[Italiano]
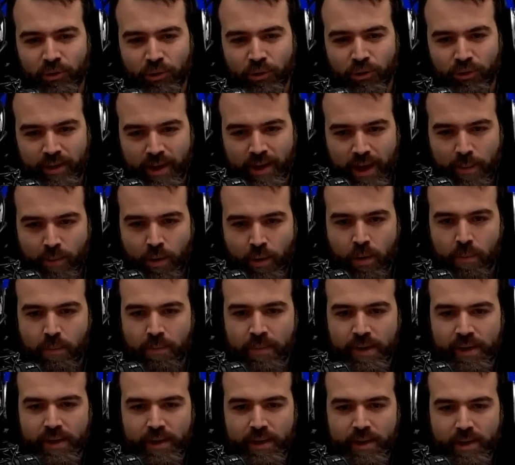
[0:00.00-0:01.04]
lo diamo al
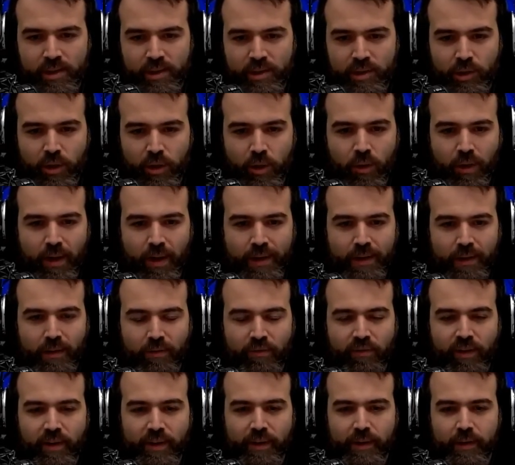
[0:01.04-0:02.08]
ministro agli
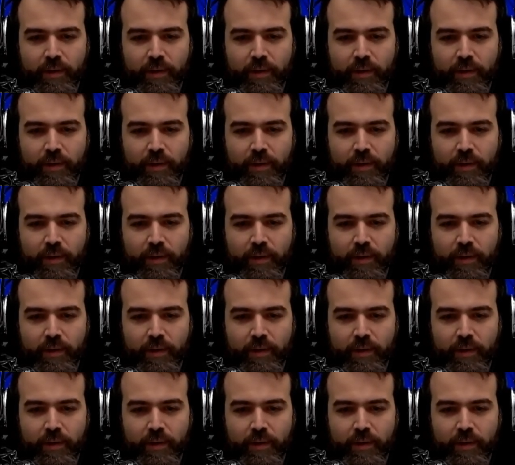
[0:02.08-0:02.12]
affari